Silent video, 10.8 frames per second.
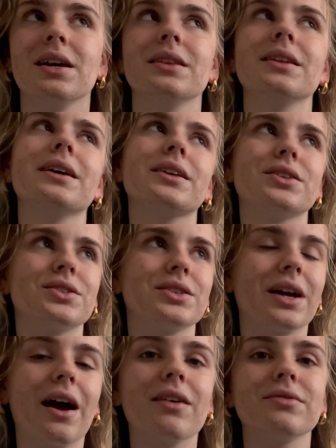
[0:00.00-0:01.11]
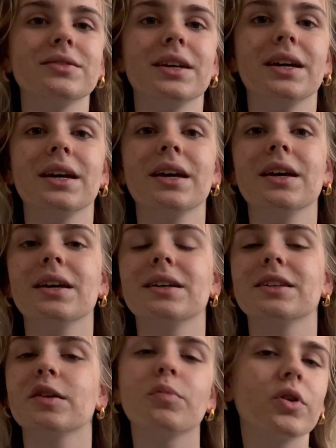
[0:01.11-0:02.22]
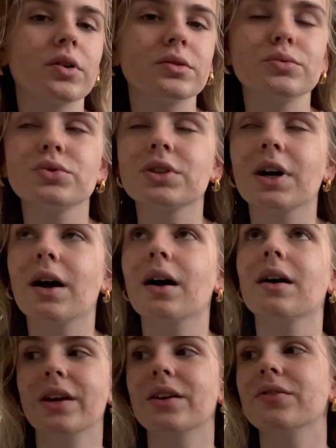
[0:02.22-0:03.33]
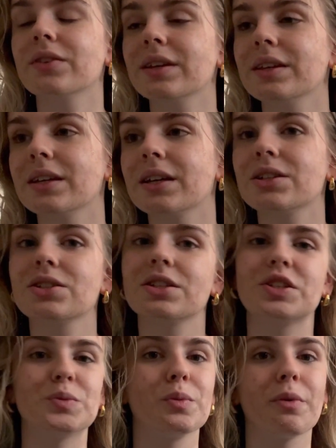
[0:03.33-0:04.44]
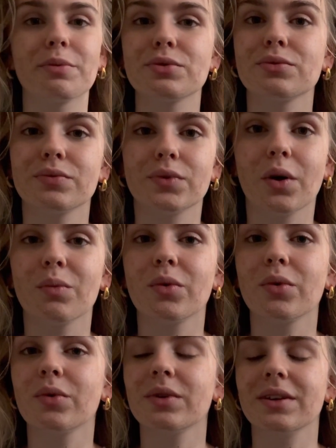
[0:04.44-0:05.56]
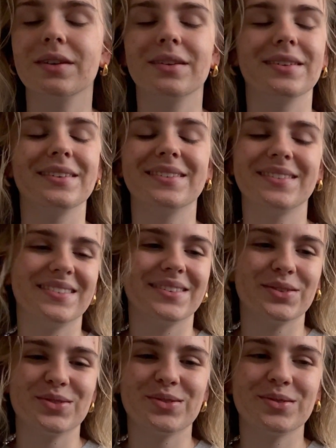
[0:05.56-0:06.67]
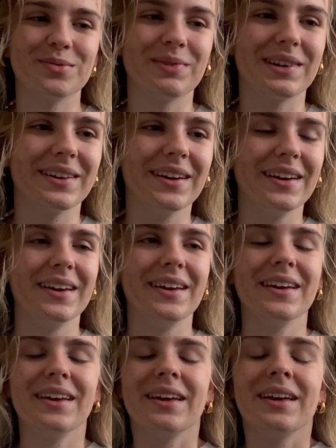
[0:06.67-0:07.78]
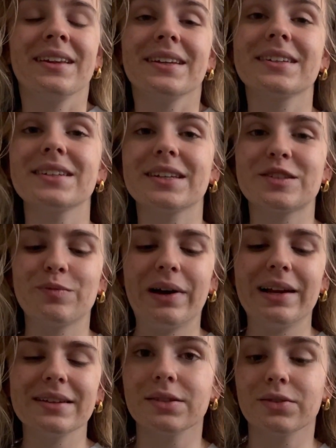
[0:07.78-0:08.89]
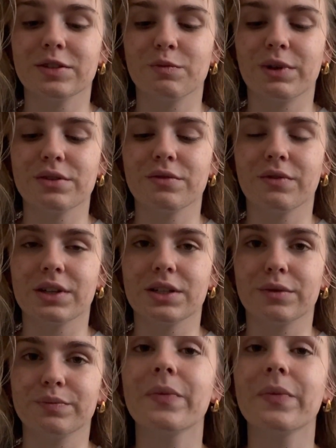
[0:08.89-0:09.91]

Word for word: na jakiejś kawie, e, na pogoduszkach, w kinie, czy siedzimy po prostu w domu i, i to jest super. Także jest balans, to jest bardzo ważne.